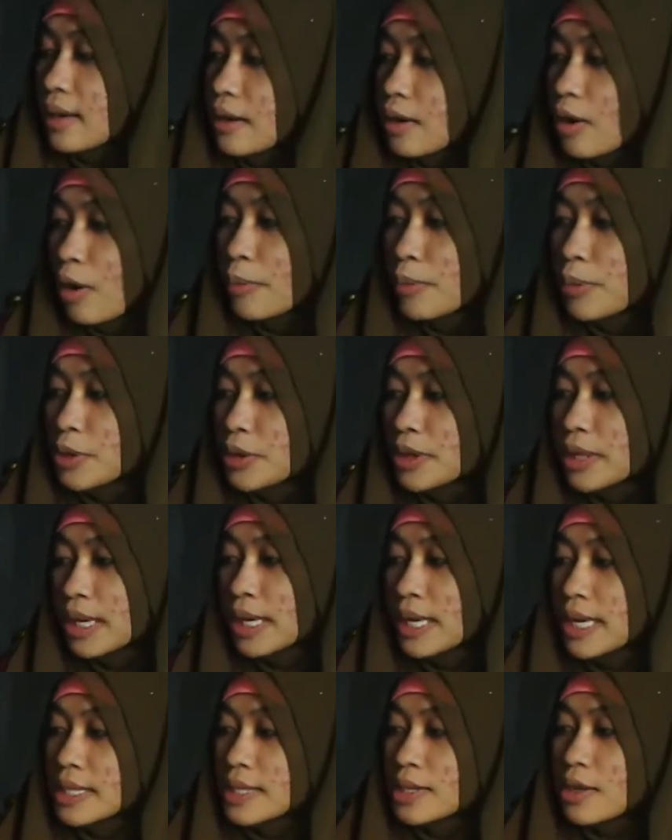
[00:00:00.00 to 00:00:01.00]
a computer
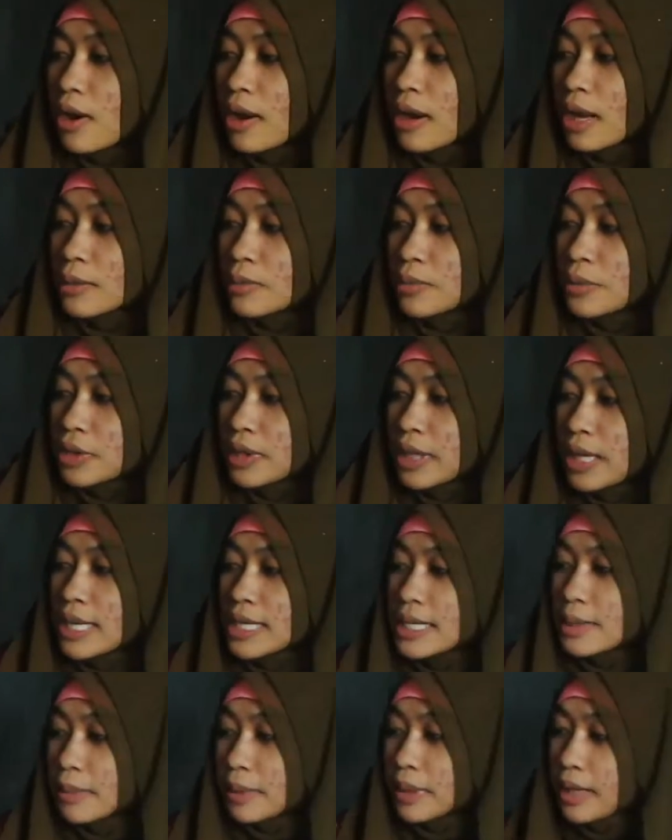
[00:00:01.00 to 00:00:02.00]
is called booting
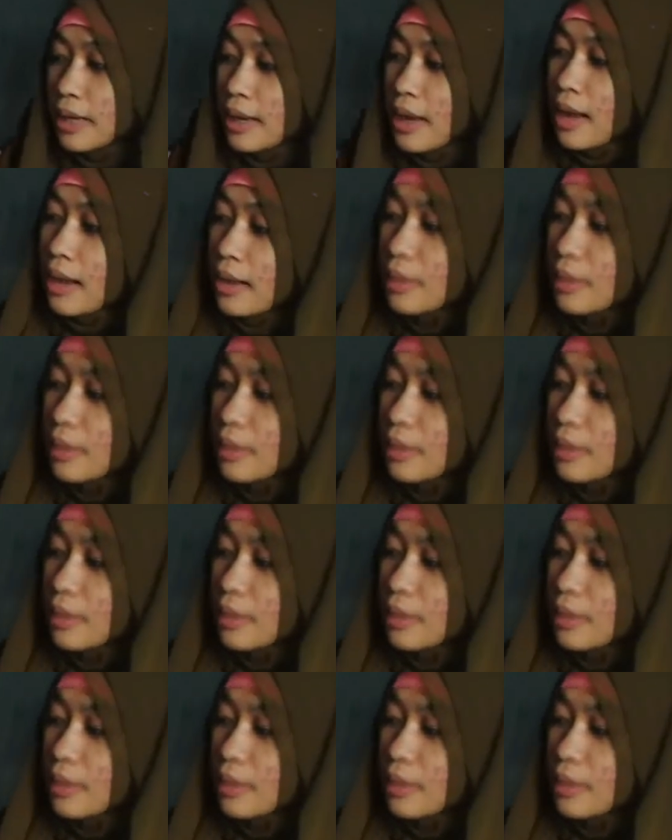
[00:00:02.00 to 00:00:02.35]
seperti